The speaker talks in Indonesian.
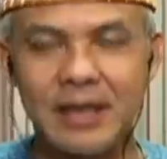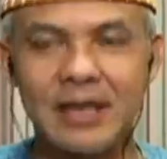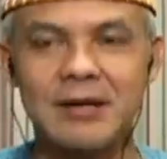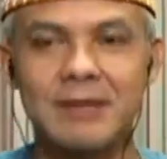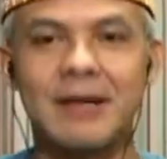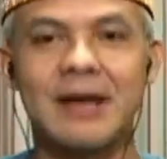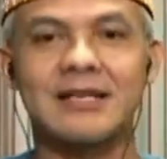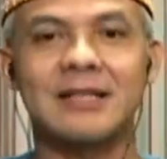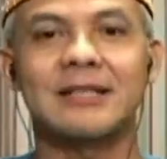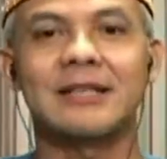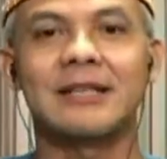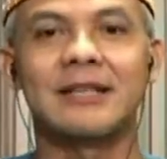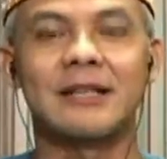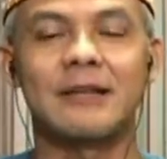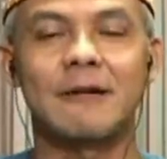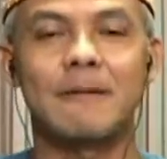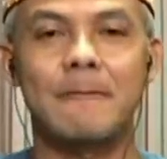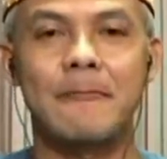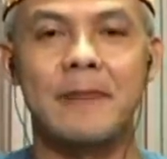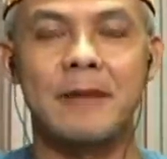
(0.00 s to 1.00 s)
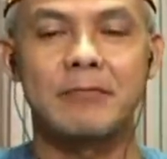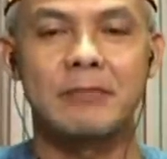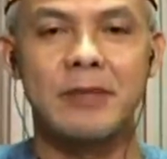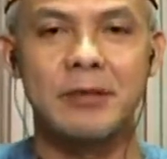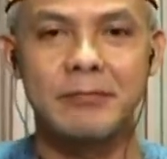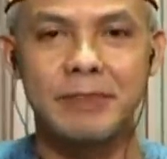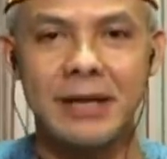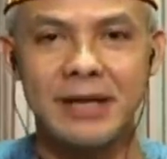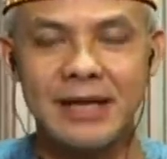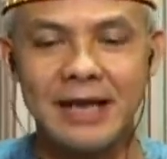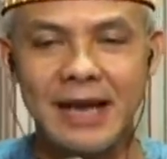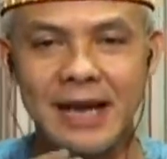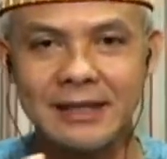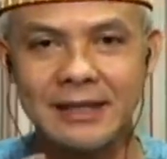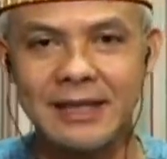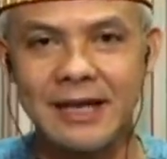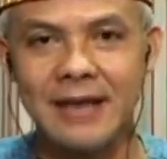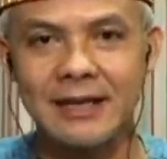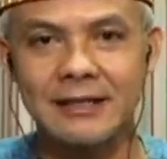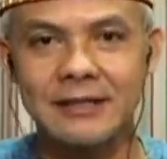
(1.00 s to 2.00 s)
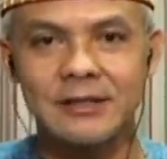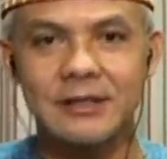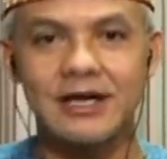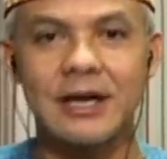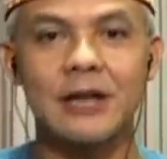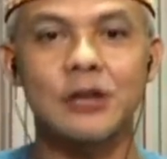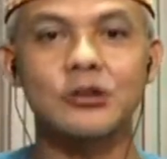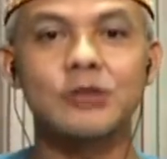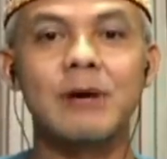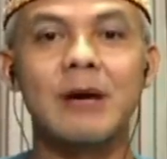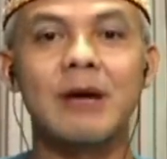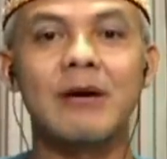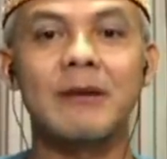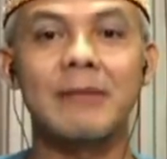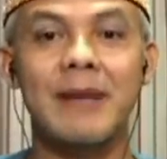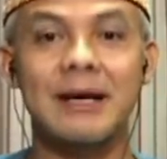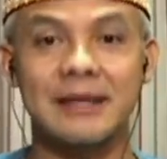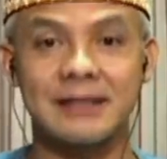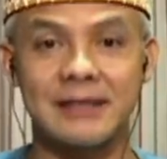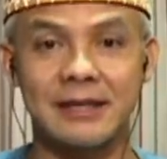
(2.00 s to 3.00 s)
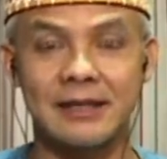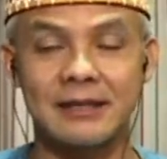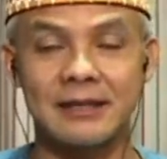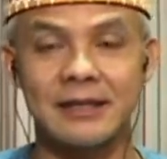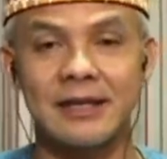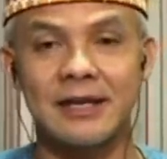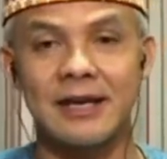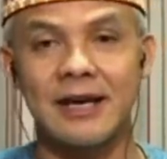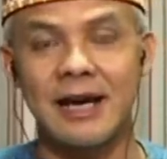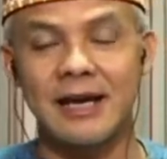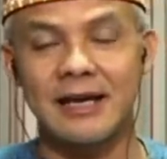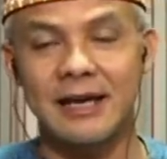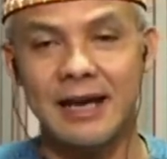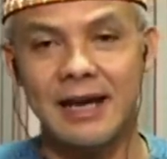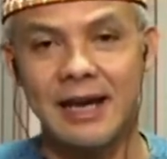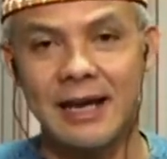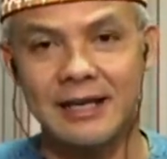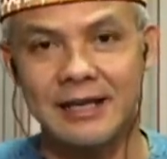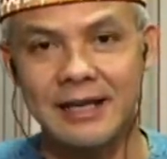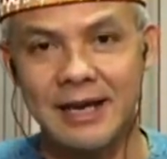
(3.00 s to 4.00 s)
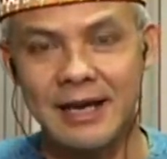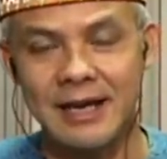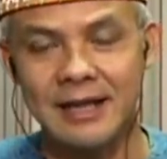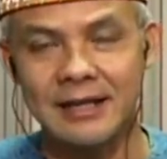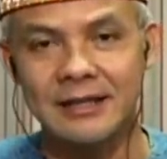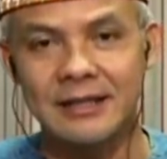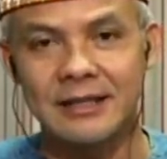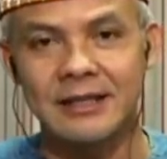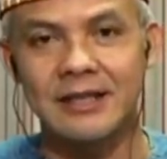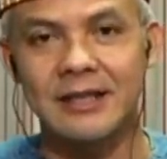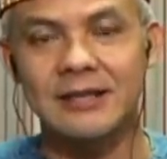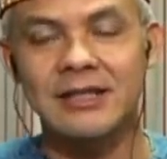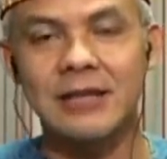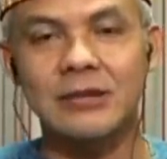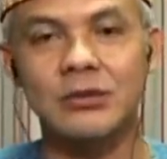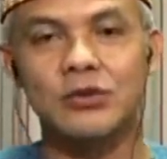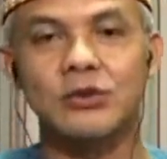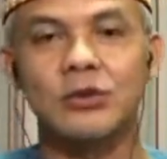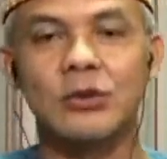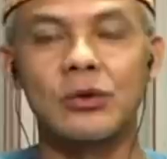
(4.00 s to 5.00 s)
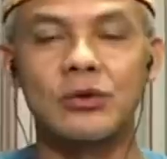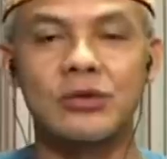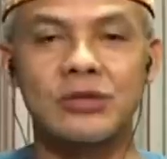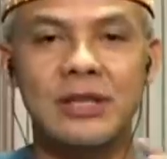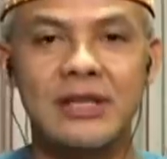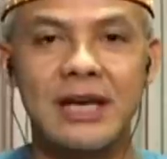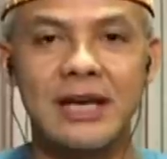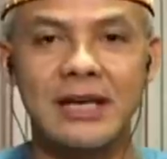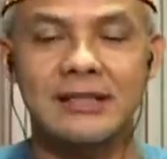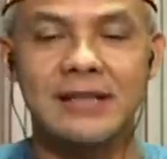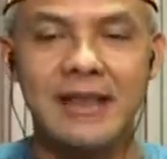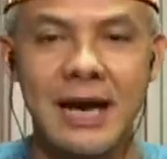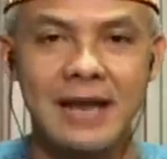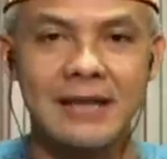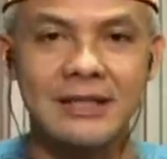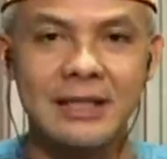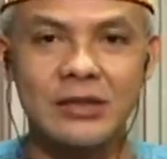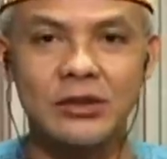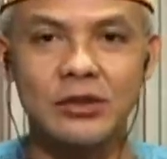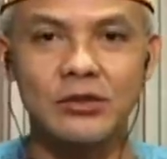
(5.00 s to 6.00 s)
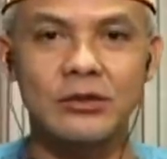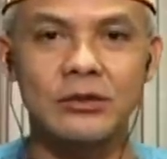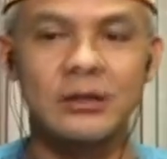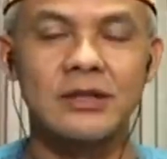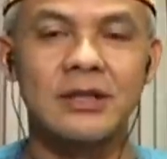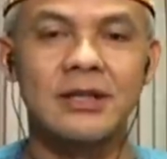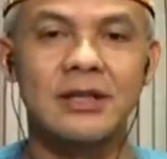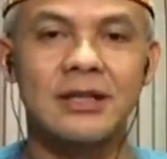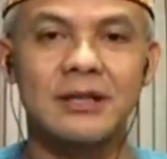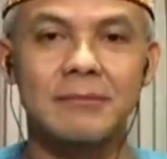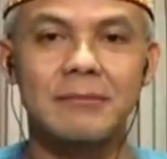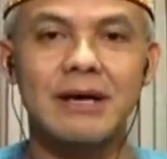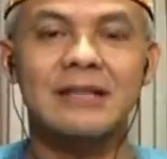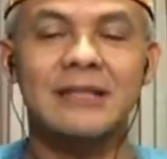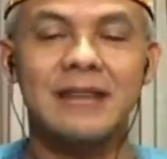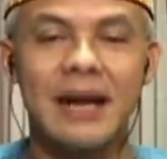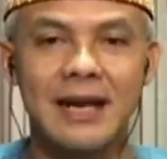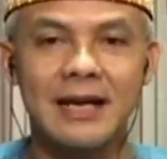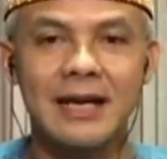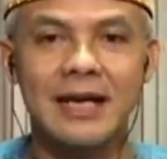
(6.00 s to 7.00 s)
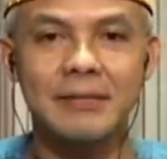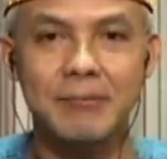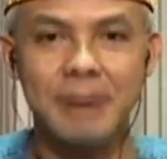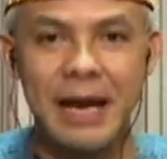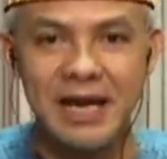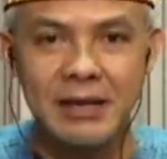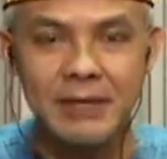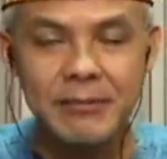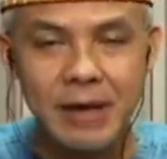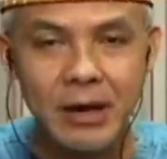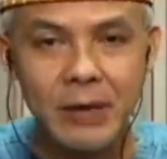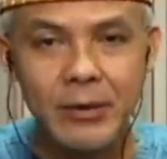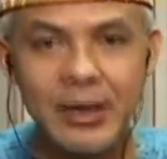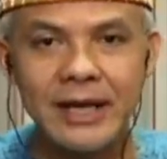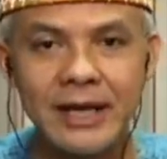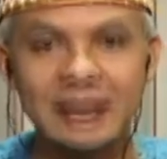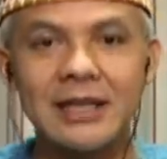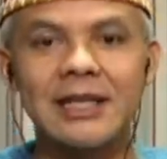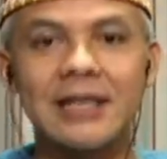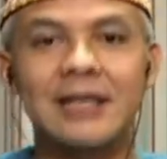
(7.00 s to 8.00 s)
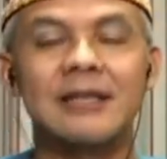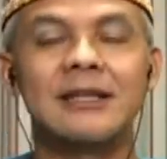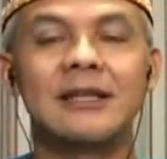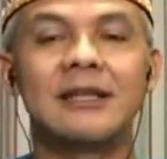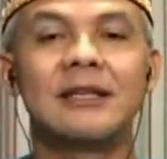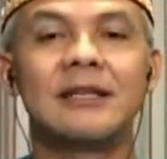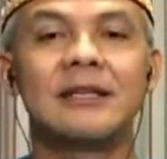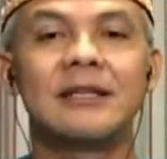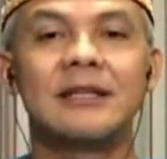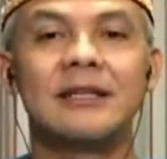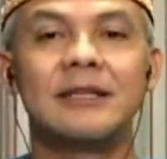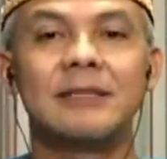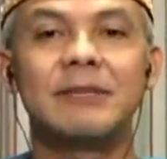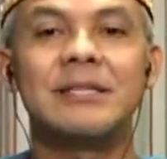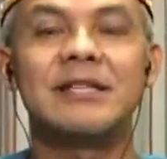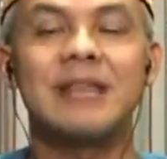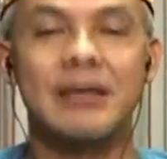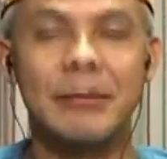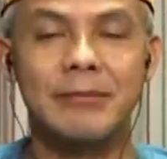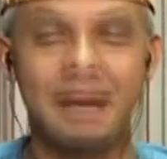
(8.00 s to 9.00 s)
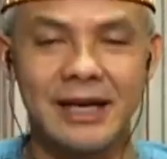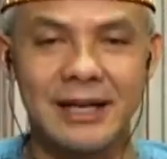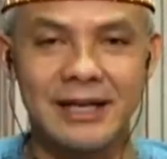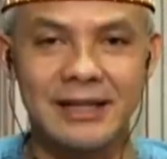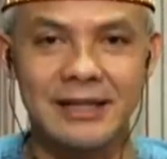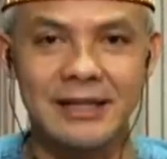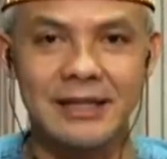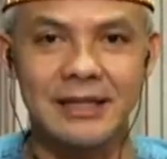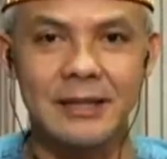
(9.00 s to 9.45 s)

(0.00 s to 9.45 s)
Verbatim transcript: masker, memperingatkan sekaligus bawa masker agar ada eh, satu solusi yang saat itu masyarakat paling bawah ini eh, bisa mengerti.